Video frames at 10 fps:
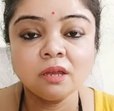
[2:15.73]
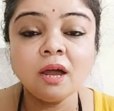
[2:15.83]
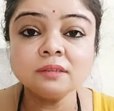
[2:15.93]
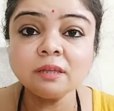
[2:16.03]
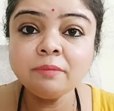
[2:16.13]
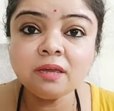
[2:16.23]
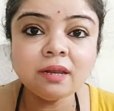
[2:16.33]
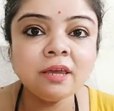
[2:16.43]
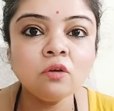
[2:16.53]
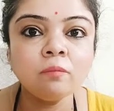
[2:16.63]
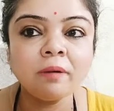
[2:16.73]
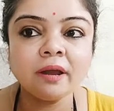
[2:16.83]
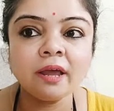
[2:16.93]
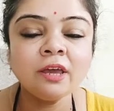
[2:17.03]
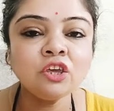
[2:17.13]
ख़त्म ही नहीं हो पा
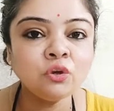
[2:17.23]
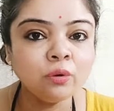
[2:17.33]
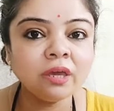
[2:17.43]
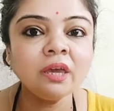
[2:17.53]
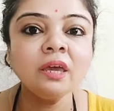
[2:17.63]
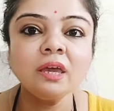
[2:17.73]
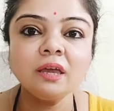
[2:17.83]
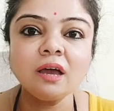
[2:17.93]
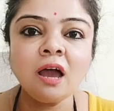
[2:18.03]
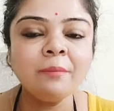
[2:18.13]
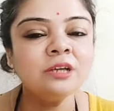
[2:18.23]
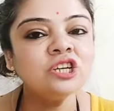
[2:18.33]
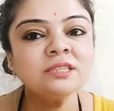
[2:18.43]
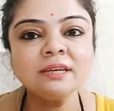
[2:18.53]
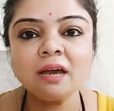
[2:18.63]
रहा है क्योंकि
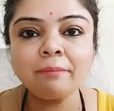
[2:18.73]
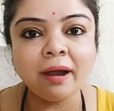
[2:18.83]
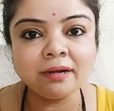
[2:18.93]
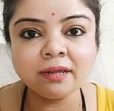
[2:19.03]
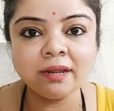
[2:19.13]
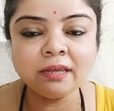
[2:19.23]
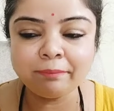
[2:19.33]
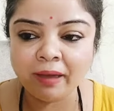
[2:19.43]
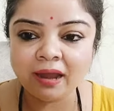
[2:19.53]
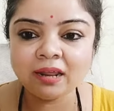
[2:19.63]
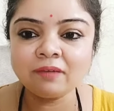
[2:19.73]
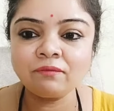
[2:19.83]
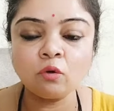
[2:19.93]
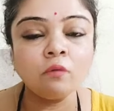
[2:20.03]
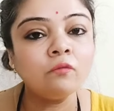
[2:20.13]
हमेशा से इनका पैटर्न है ये पहले
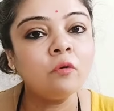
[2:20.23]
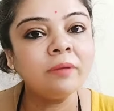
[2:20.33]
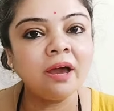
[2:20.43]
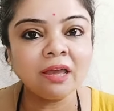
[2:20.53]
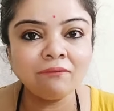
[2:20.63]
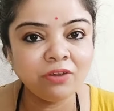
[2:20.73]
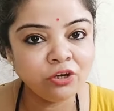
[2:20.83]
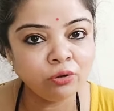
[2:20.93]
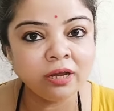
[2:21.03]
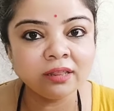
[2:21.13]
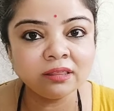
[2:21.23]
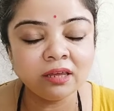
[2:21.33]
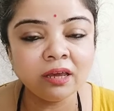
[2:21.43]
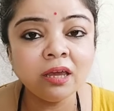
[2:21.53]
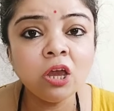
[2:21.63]
फ़्लो फ्लो में आके वीडियो डालते
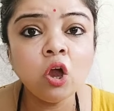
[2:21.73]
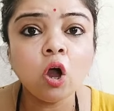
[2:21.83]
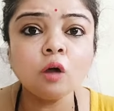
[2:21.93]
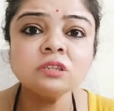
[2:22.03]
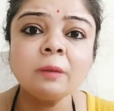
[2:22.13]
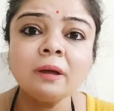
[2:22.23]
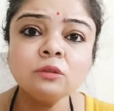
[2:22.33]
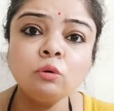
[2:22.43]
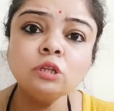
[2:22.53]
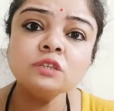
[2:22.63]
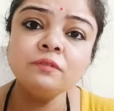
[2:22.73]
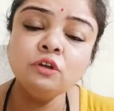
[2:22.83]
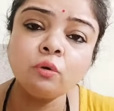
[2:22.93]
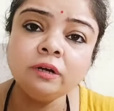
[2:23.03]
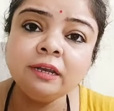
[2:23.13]
हैं और उसके बाद खुद इस
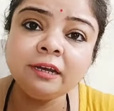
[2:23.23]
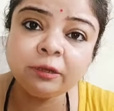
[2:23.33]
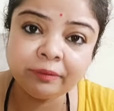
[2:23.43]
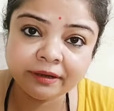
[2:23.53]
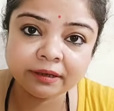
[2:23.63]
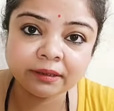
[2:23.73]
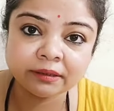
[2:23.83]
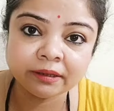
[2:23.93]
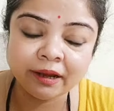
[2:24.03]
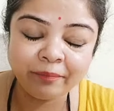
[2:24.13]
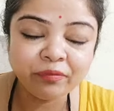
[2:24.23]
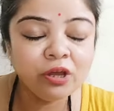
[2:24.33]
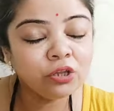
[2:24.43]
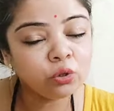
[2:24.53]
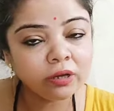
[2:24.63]
वीडियो को डिलीट भी कर देते हैं
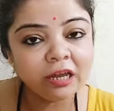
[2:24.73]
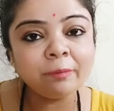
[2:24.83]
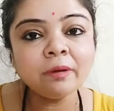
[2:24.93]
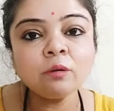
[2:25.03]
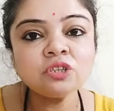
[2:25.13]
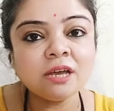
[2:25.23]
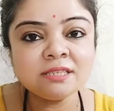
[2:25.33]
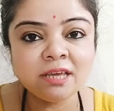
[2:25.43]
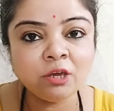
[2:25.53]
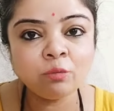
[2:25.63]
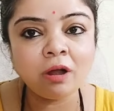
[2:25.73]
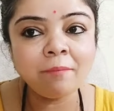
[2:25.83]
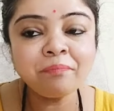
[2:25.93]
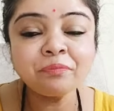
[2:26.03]
तो कल भी कुछ ऐसा ही हुआ